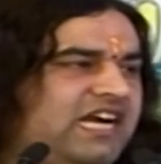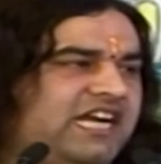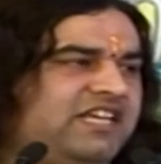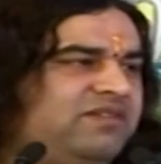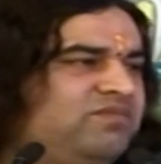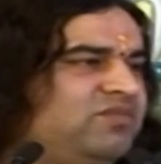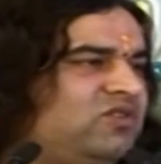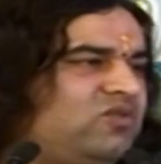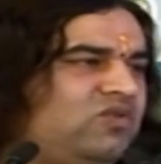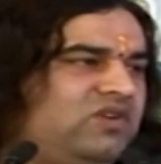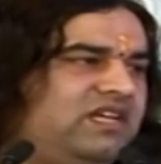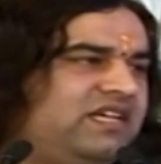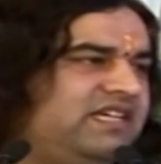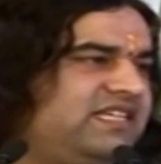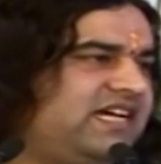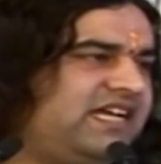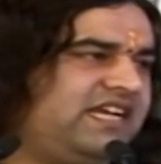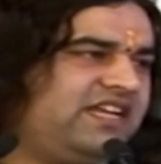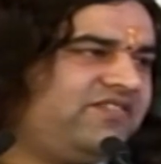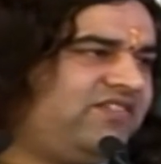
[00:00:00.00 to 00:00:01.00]
गाड़ी में कोई
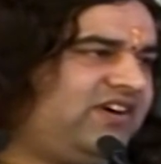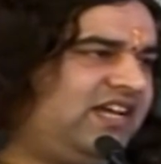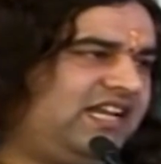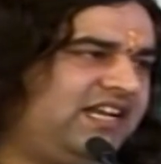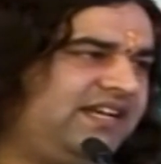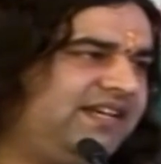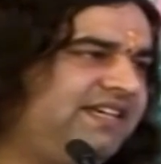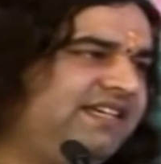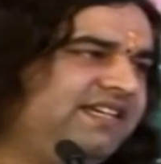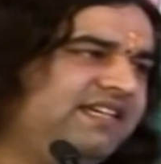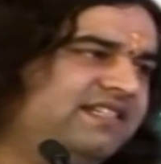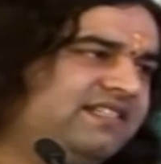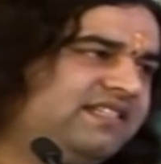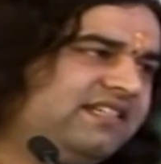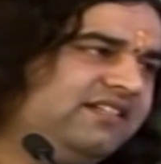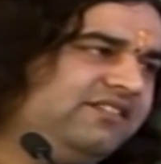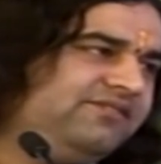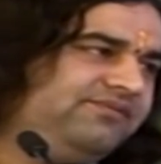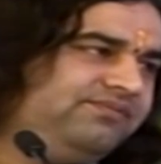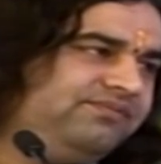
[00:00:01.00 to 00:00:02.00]
ले जाने वाला नहीं है
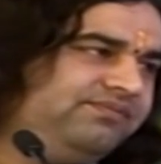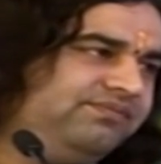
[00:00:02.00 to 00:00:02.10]
इसे